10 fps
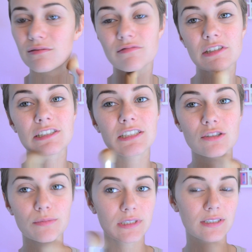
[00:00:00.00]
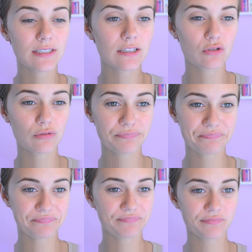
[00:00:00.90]
Finde ich zumindest. Also,
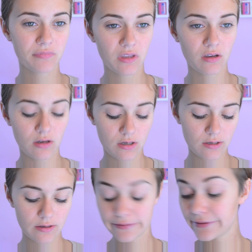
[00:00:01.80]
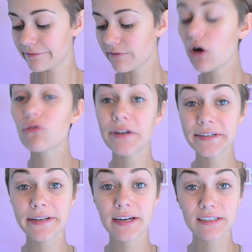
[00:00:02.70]
hm. War auch
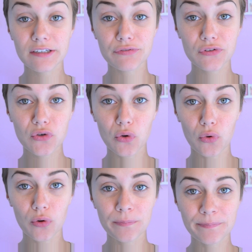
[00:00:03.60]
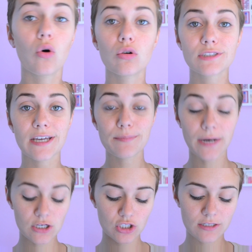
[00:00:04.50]
vielleicht eher ein Griff ins Klo. Und ein
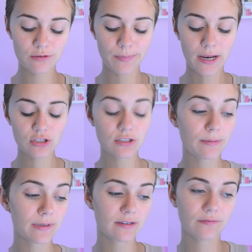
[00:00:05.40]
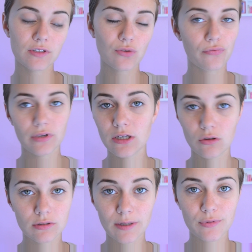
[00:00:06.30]
Blush. Also Blushes habe ich irgendwie so
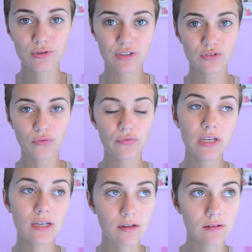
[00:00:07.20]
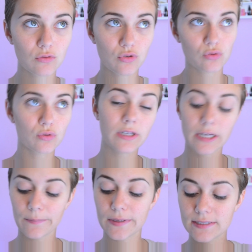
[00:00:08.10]
viele und da benutze ich so viele, nur so
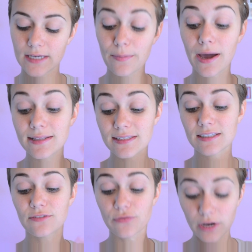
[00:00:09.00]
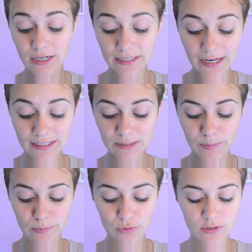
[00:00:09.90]
unregelmäßig. Aber eins, das ich wirklich lange nicht
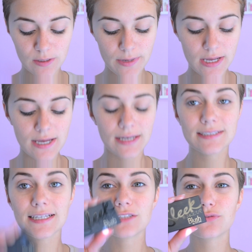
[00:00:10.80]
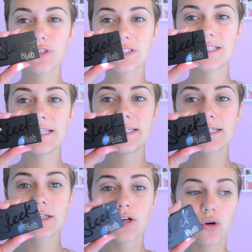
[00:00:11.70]
mehr benutzt habe, ist das von
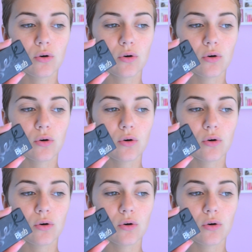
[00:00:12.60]
Sleek.